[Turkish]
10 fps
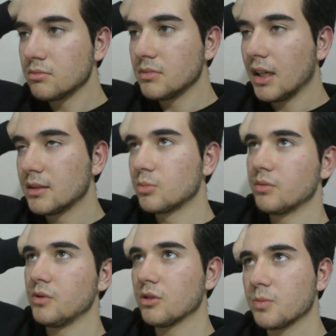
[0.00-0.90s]
Yani
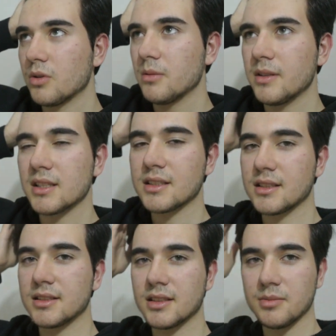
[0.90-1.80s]
bu vlog böyle birazcık
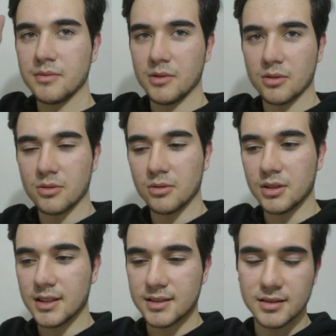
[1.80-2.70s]
kısa bir vlog oldu
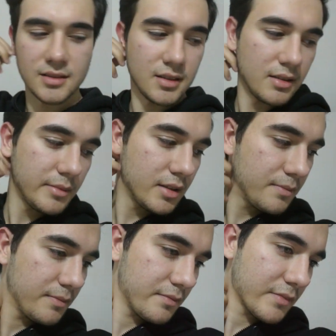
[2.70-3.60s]
aslında ama
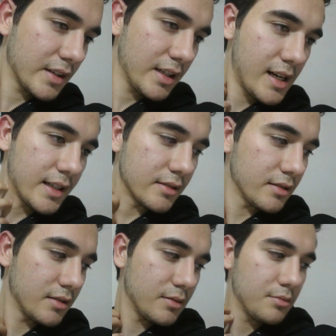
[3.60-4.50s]

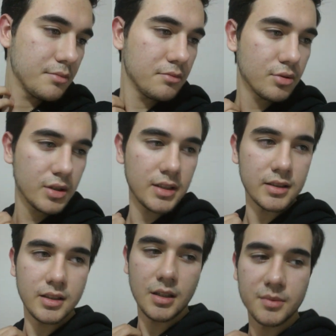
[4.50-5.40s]
yani bu
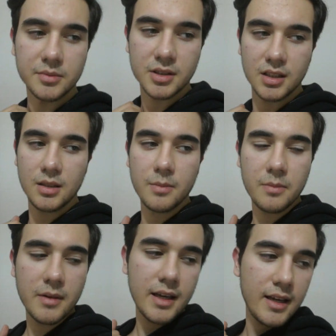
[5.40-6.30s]
kadardı yaptığım şeyler.
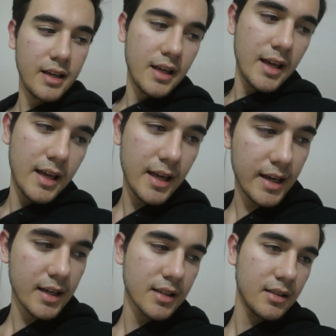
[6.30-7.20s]

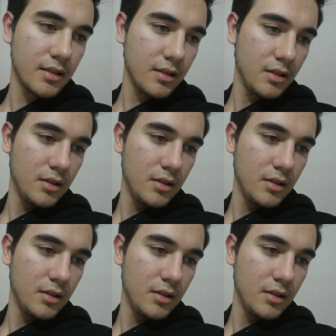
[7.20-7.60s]
Eğer ki